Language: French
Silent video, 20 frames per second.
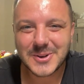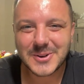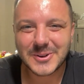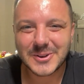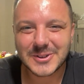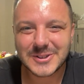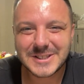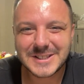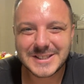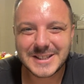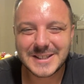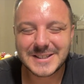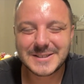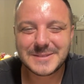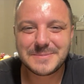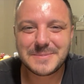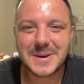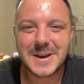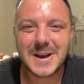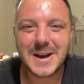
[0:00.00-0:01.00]
coach et
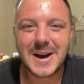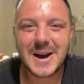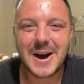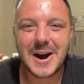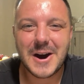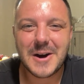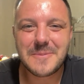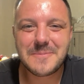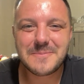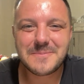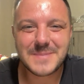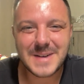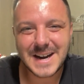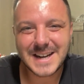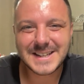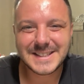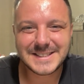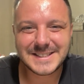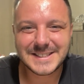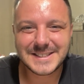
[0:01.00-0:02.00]
expert en
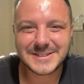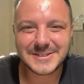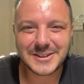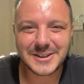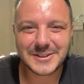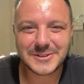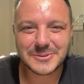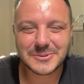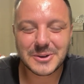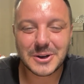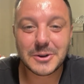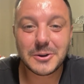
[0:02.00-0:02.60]
marketing de réseau.